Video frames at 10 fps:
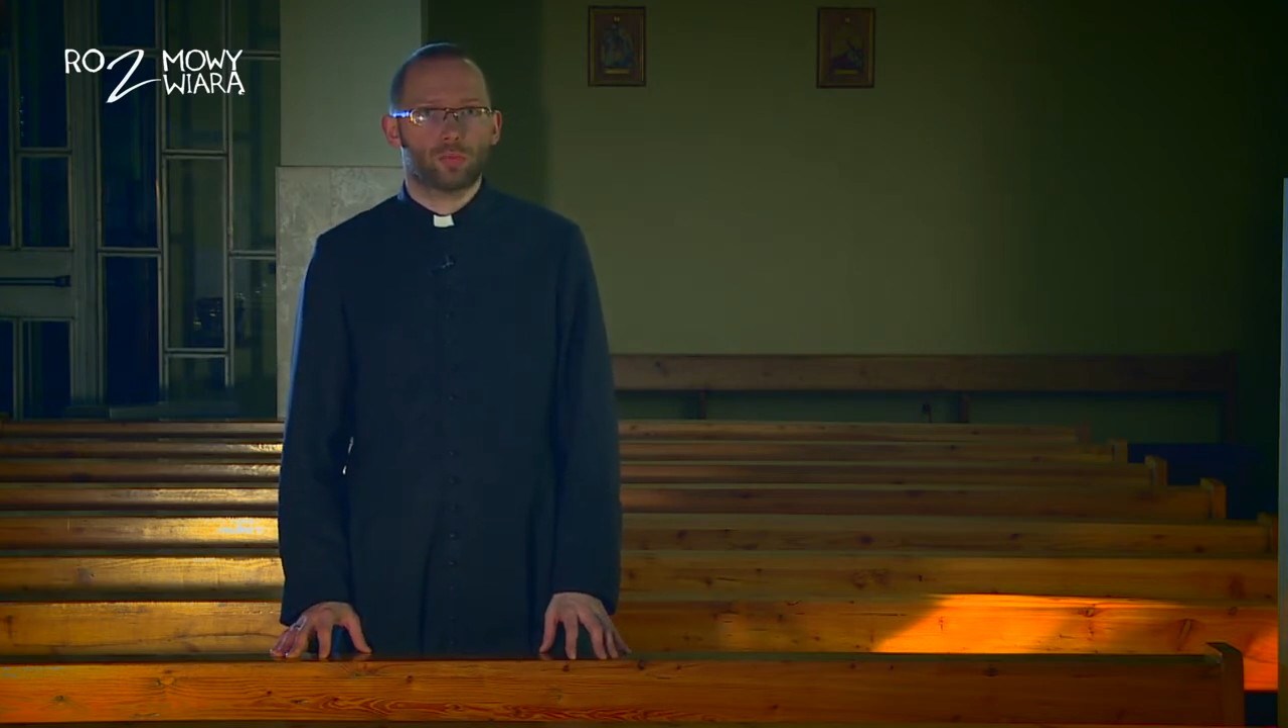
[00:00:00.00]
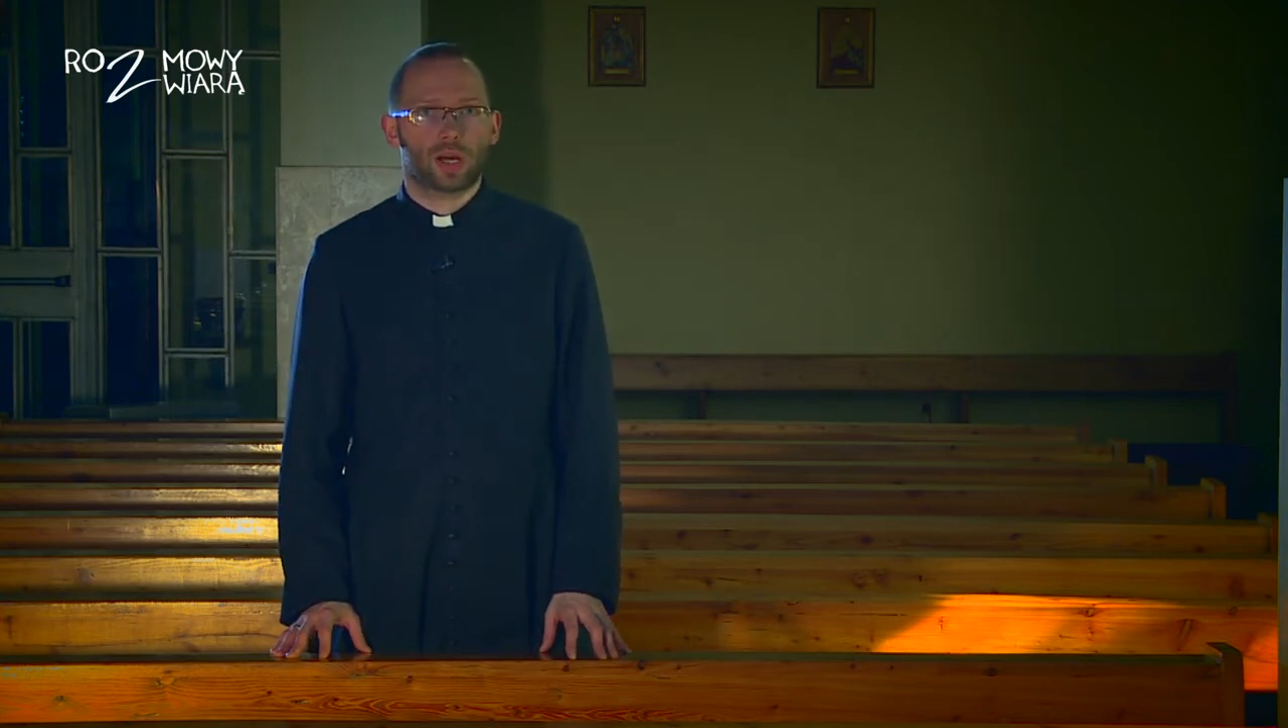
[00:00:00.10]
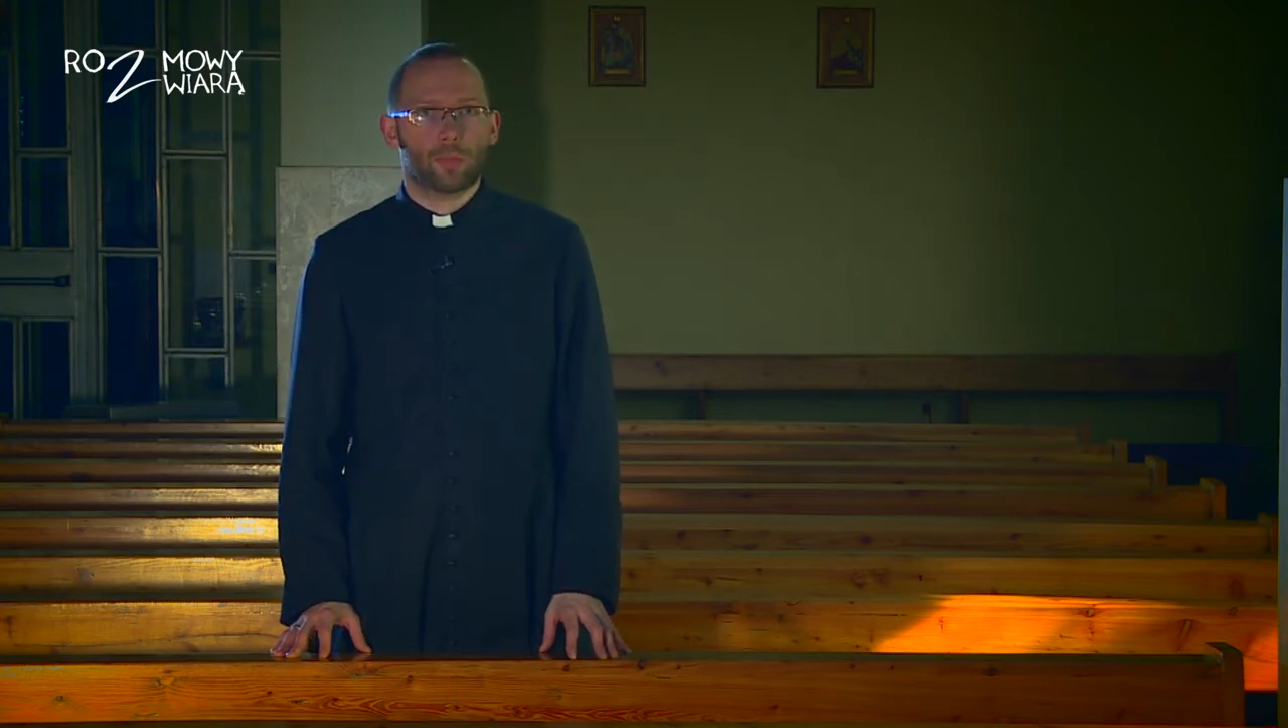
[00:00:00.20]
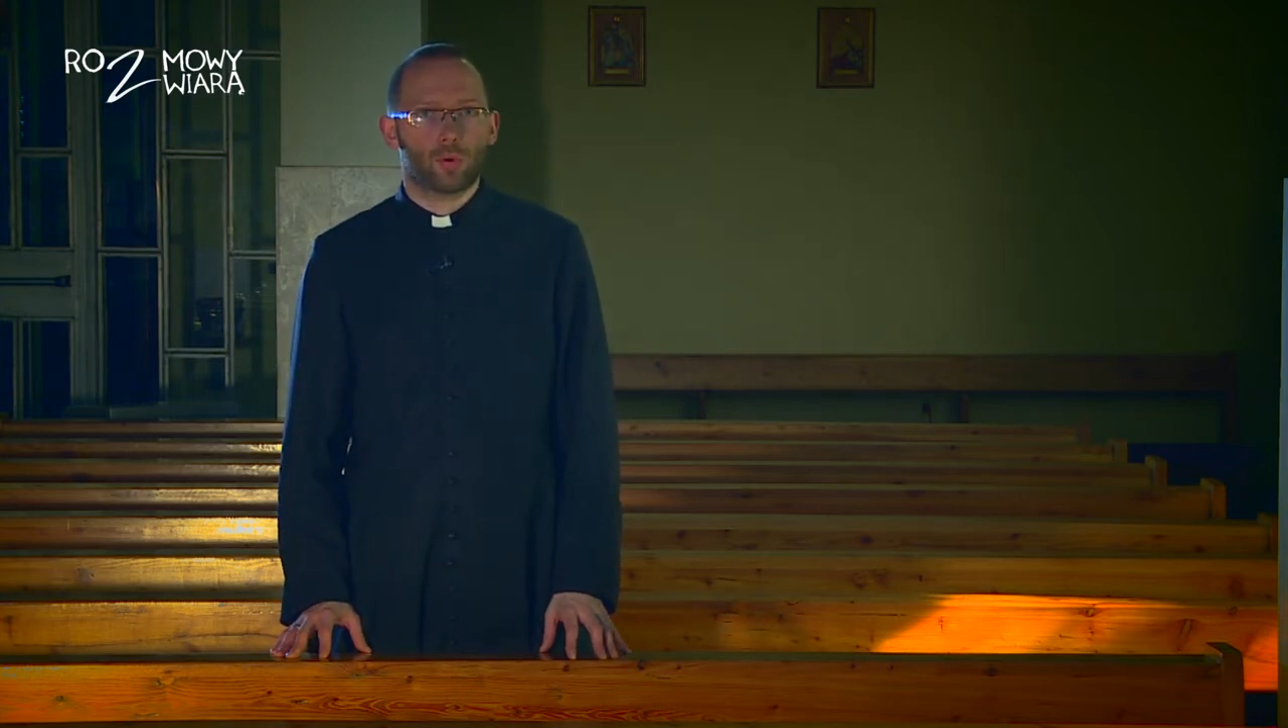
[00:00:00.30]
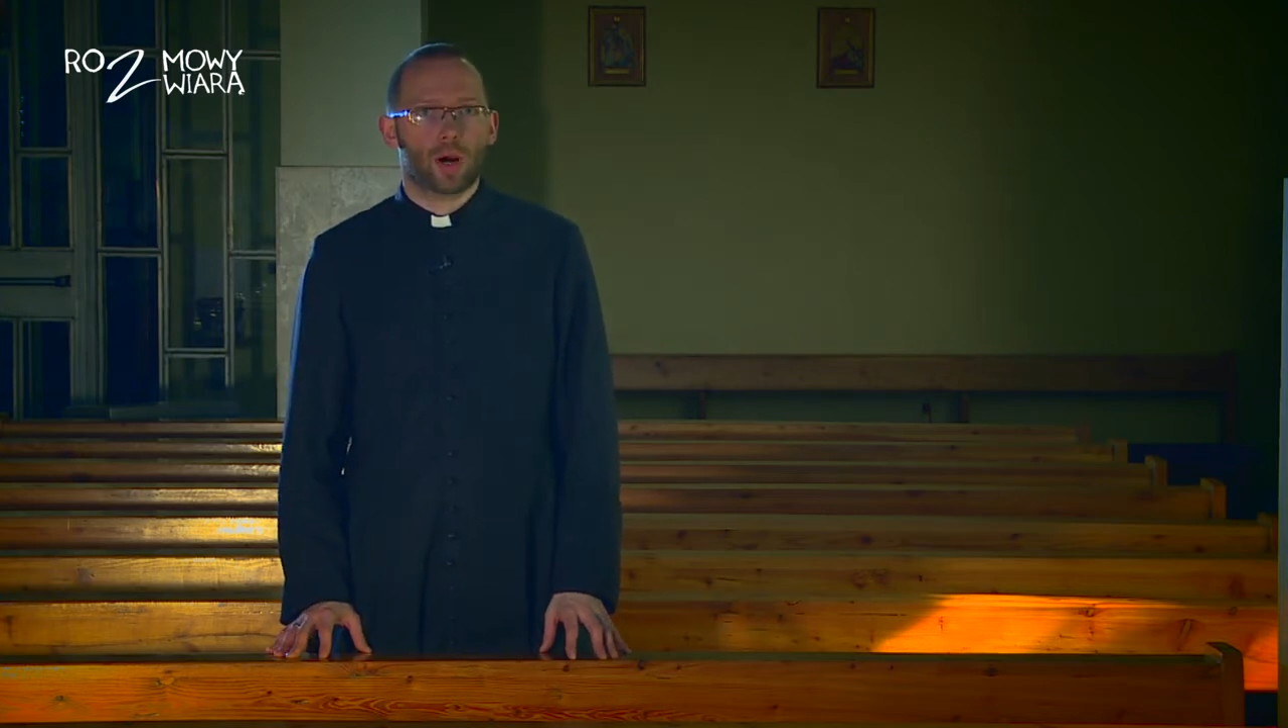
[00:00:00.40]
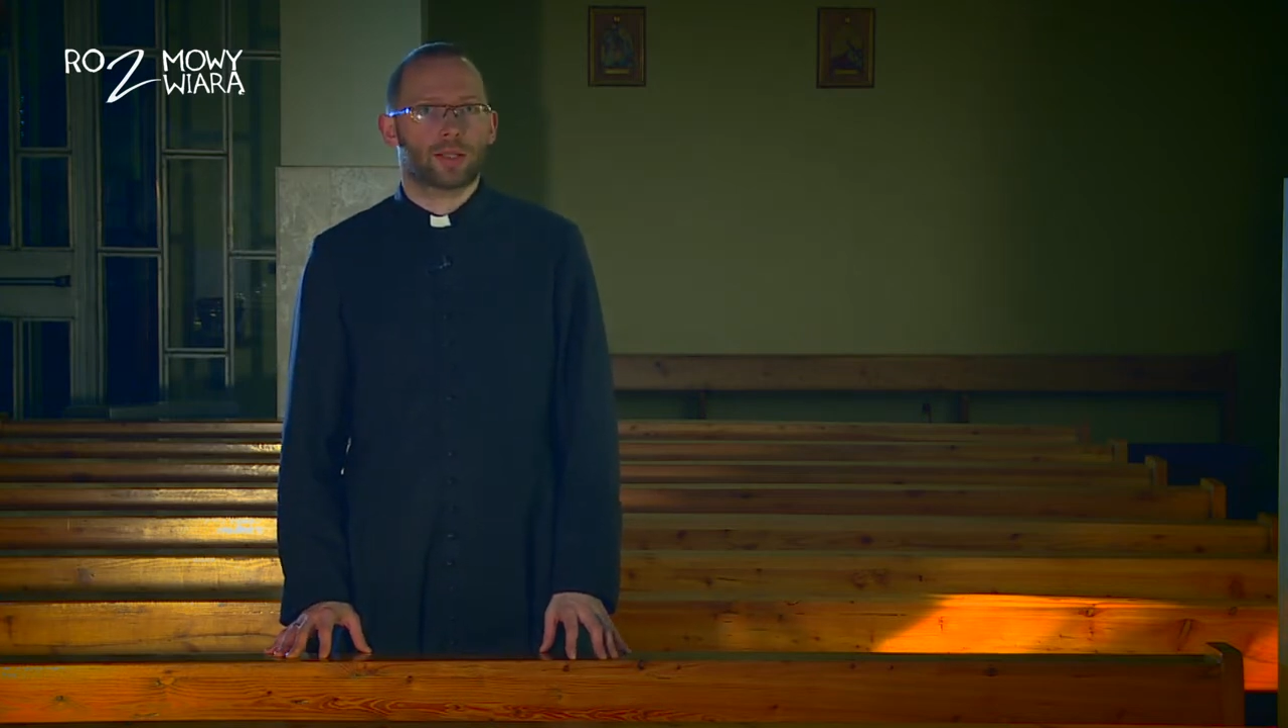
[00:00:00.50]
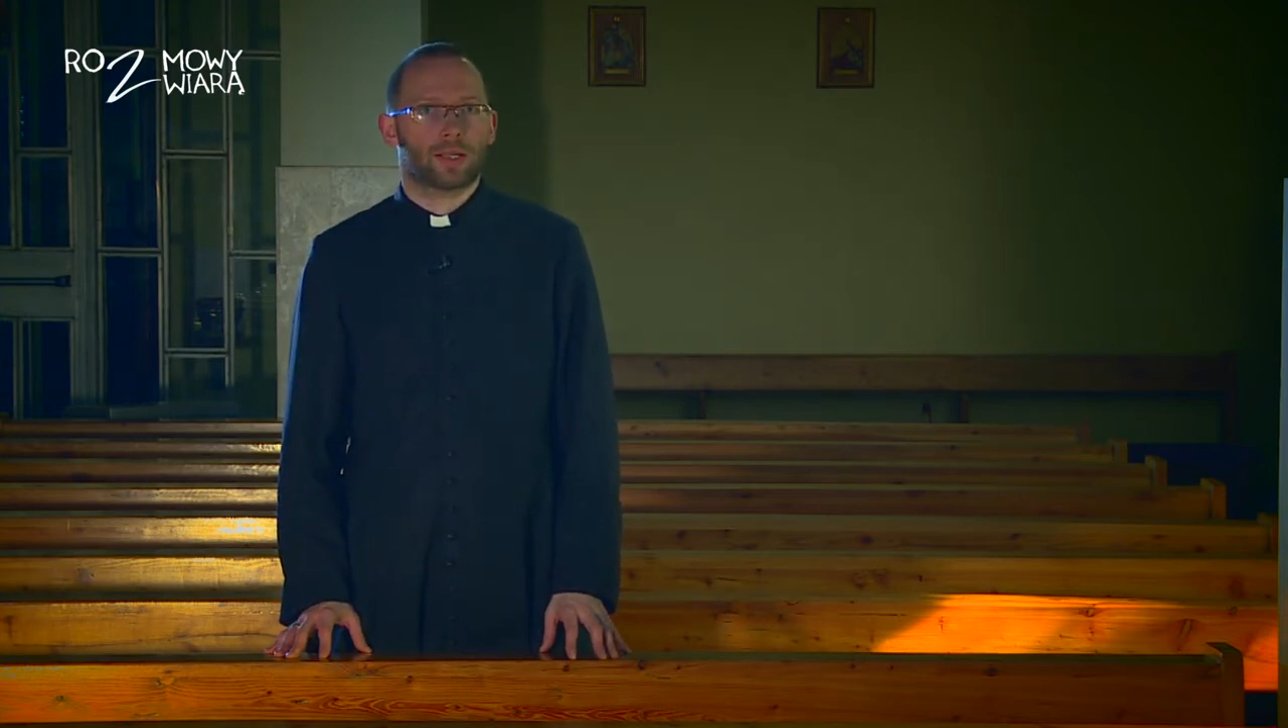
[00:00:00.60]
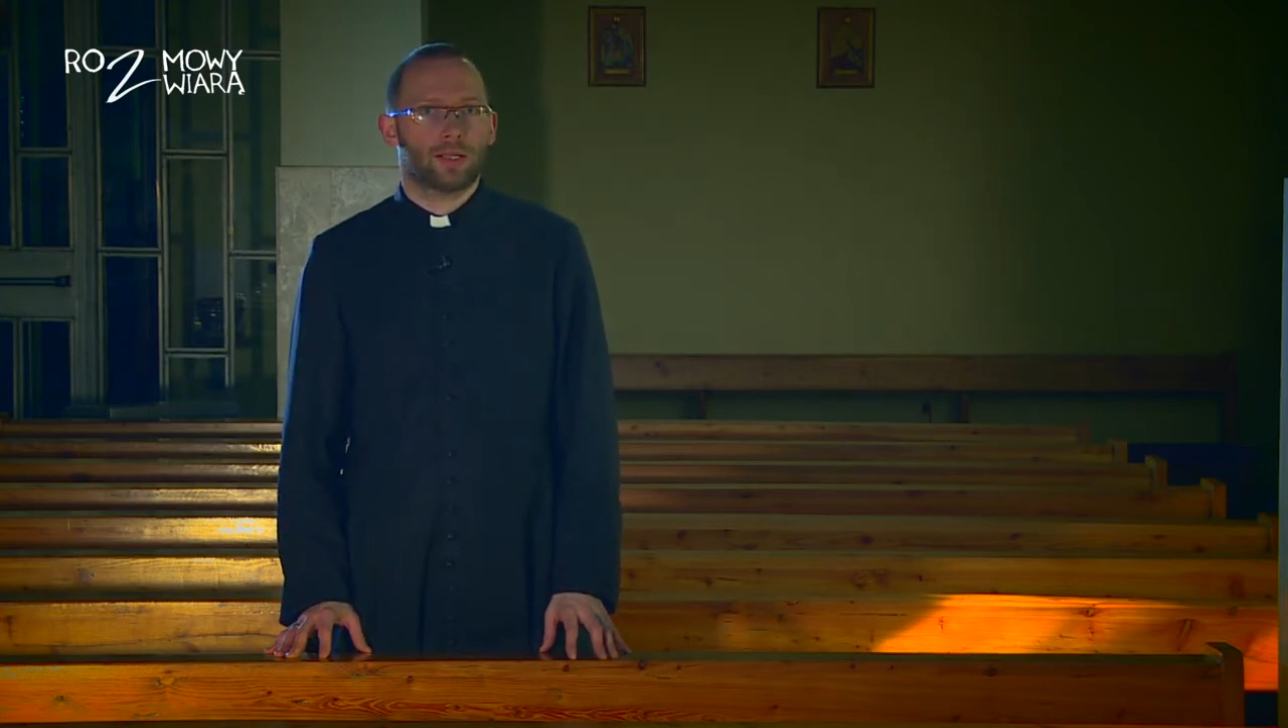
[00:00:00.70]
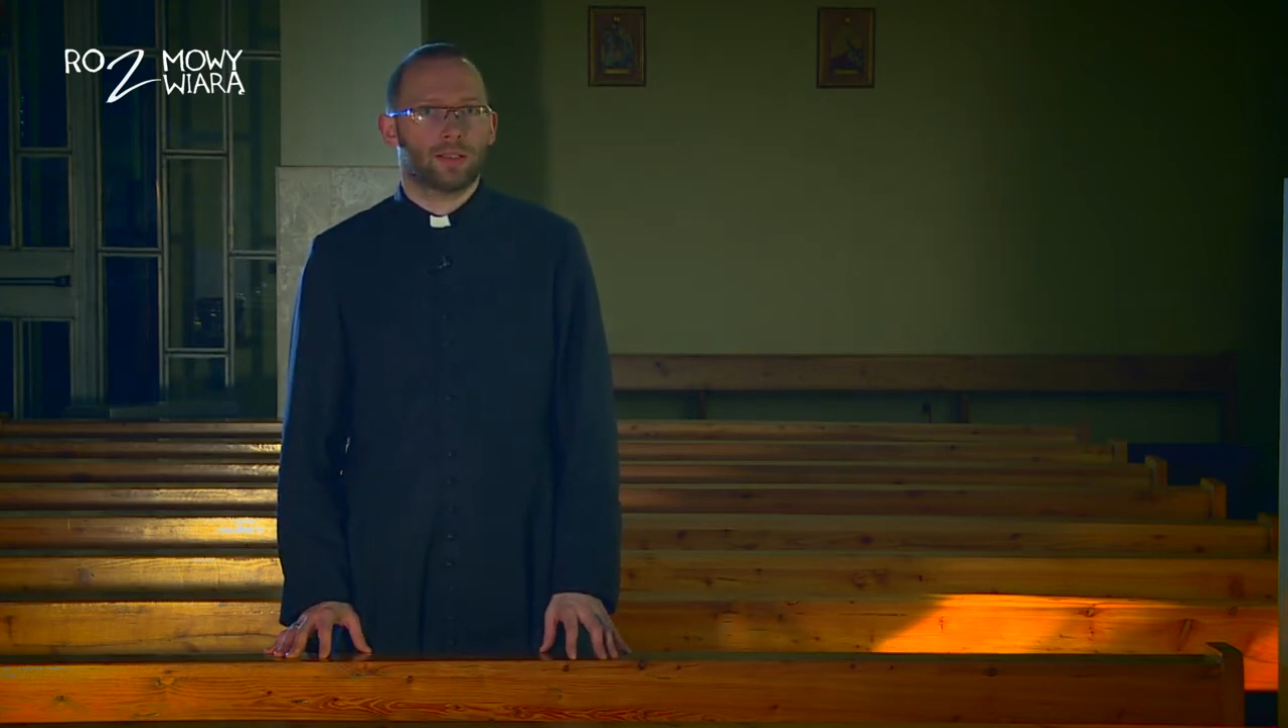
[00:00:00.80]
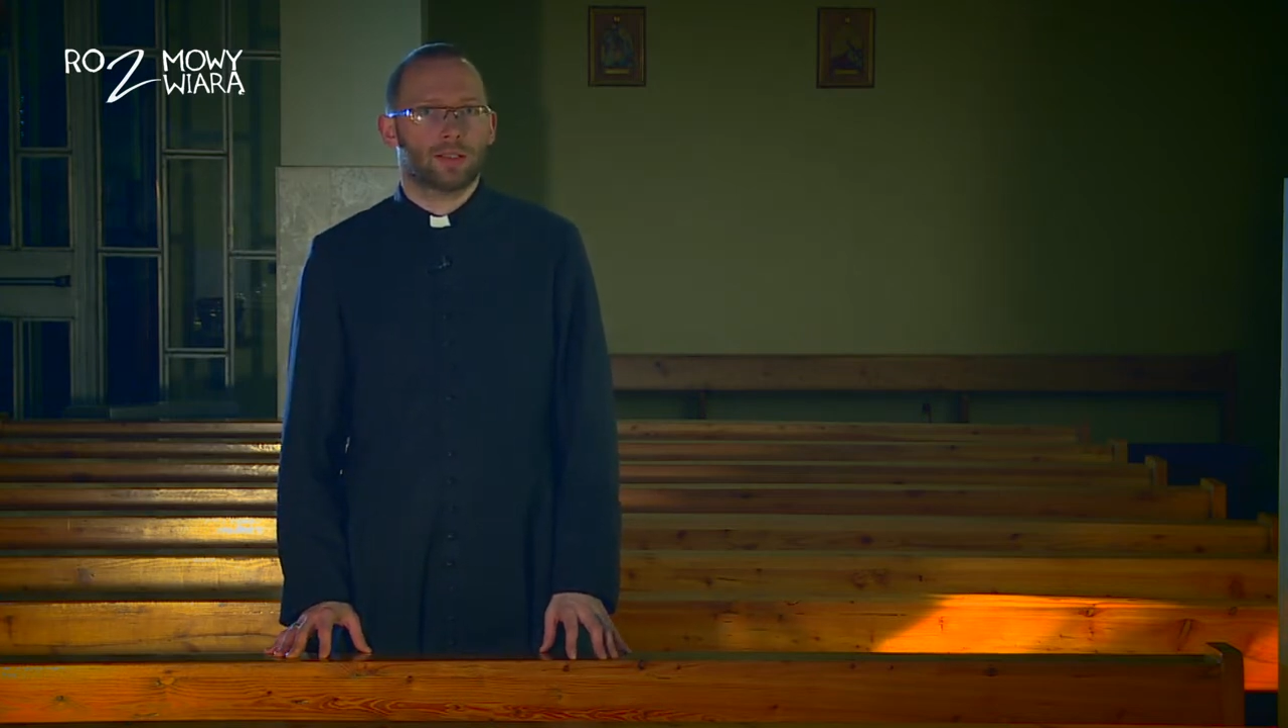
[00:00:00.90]

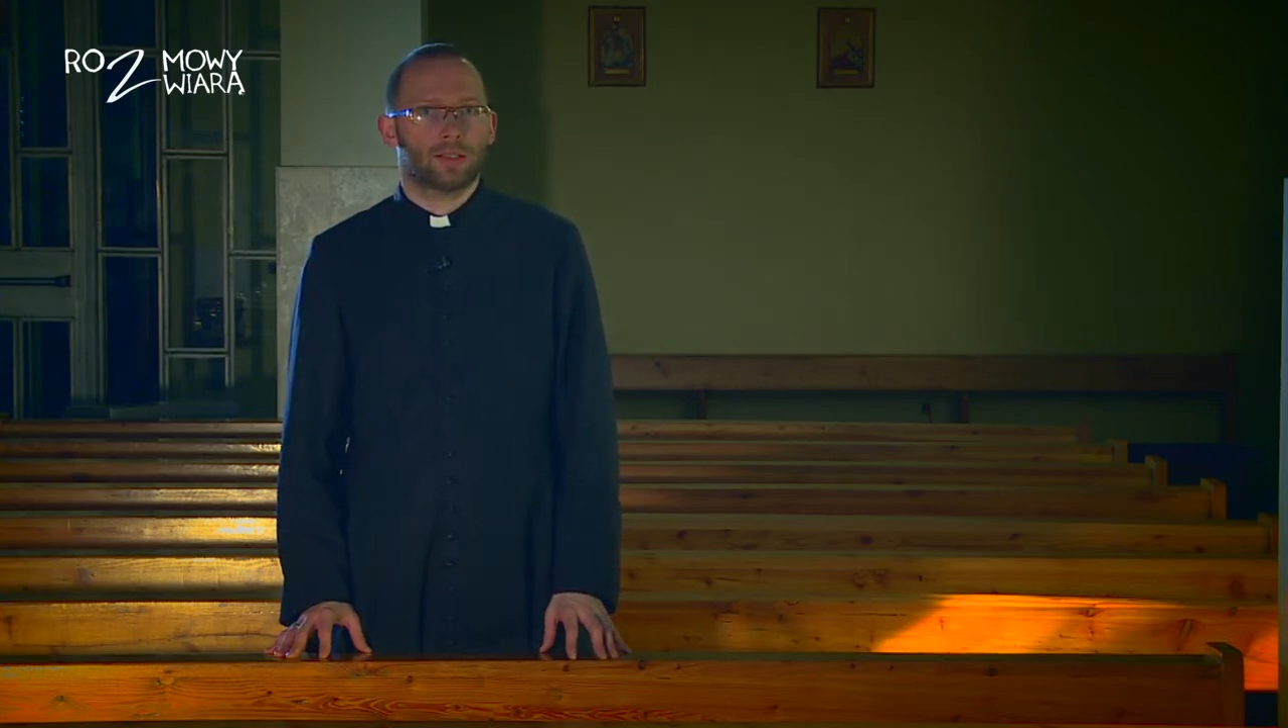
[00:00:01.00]
kapłana